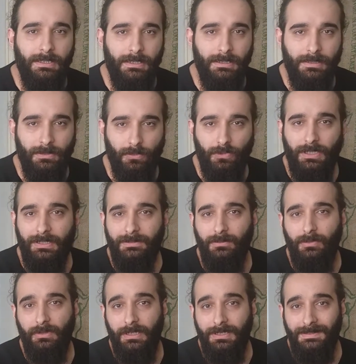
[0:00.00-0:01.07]
e, odaklı
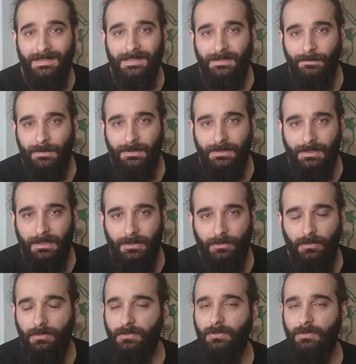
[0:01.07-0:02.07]
olarak seçmeniz gerekiyor.